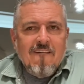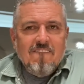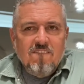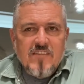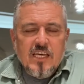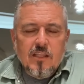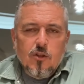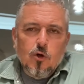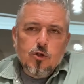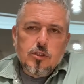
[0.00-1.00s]

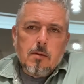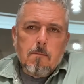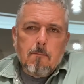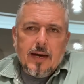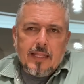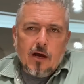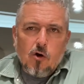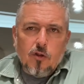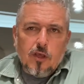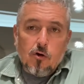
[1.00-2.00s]
Vientos
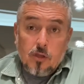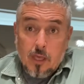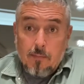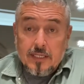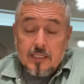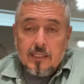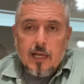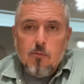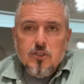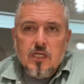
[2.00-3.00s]
Patagónicos, que
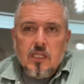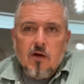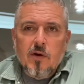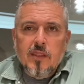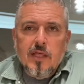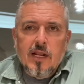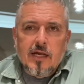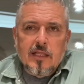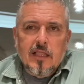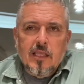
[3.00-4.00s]
presentamos a través del
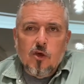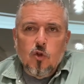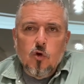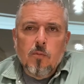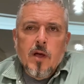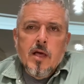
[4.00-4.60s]
canal de YouTube